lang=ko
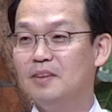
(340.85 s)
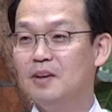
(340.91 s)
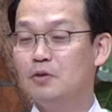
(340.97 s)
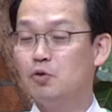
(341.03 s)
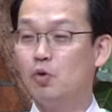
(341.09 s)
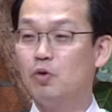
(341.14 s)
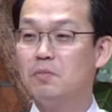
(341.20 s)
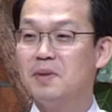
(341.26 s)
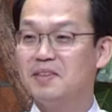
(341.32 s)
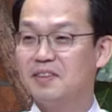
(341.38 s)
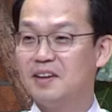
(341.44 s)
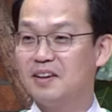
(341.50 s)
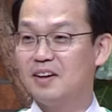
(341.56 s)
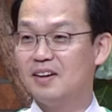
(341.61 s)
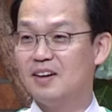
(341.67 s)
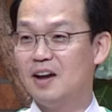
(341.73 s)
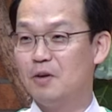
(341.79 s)
조금만
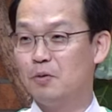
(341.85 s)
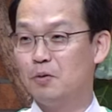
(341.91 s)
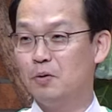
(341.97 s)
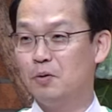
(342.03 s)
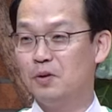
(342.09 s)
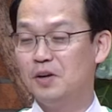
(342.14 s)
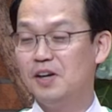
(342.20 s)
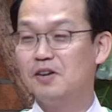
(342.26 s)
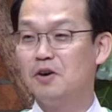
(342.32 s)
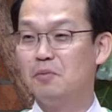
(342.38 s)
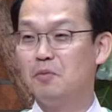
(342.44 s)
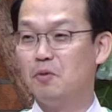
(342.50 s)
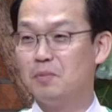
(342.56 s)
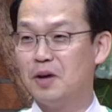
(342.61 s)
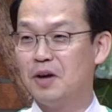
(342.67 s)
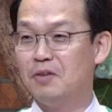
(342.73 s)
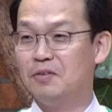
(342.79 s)
생각을 하고
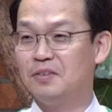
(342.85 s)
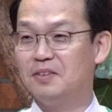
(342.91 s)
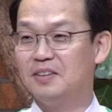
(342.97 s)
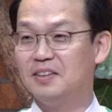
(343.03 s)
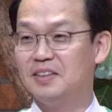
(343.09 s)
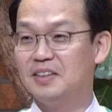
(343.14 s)
읽어보면